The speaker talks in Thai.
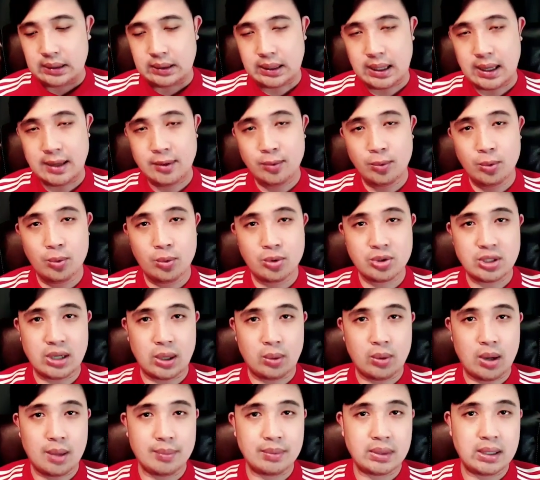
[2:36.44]
ถ้าดูจา
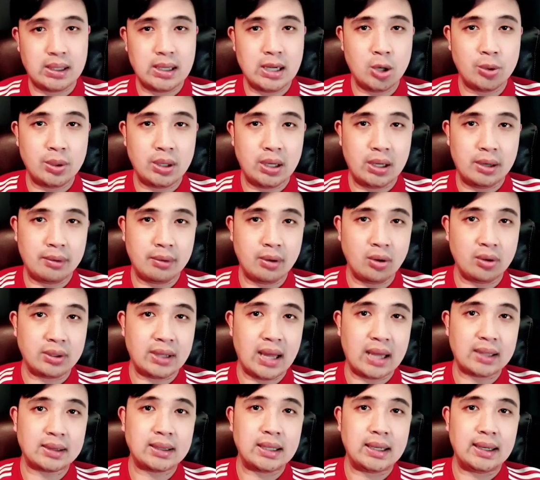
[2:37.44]
กความเขี้ยวในเรื่องข
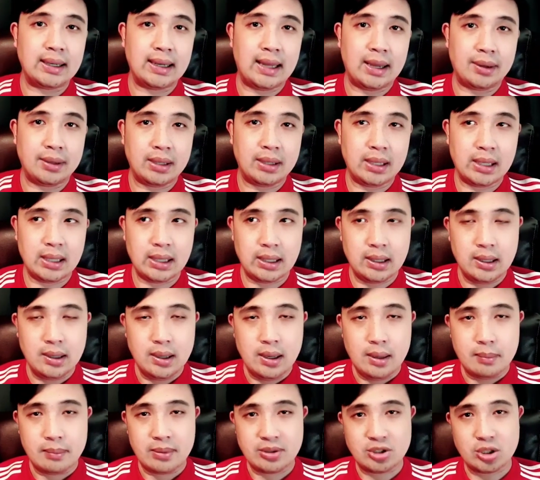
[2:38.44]
องแท็กติกแล้วเนี่ย
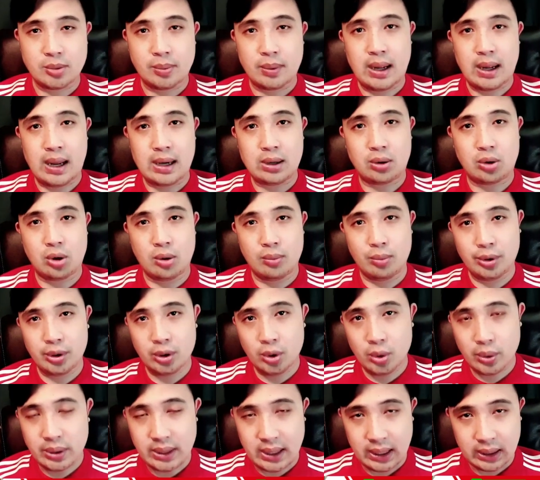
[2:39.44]
ประสบการณ์ของมู
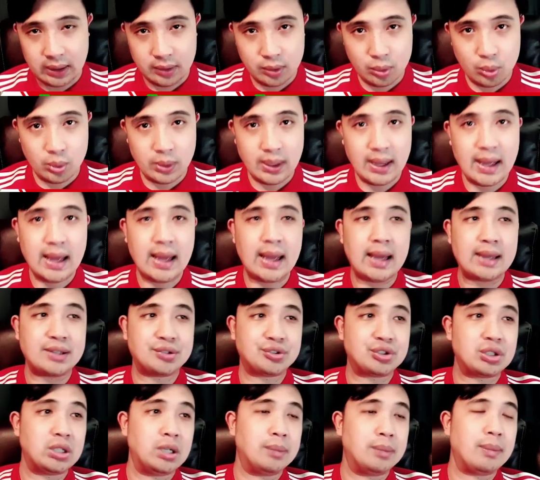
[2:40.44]
นิโยยังดูหน้า
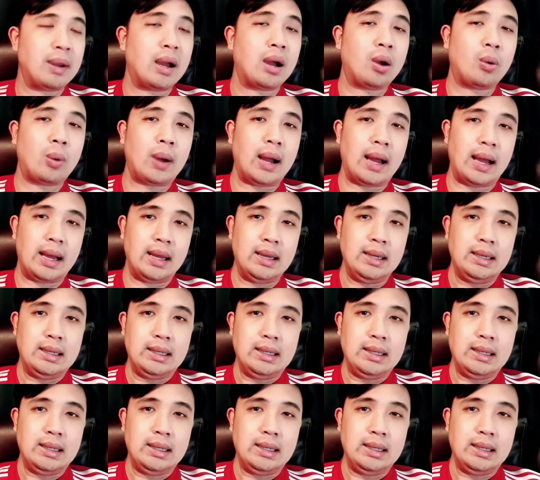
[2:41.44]
ซื้อมากกว่า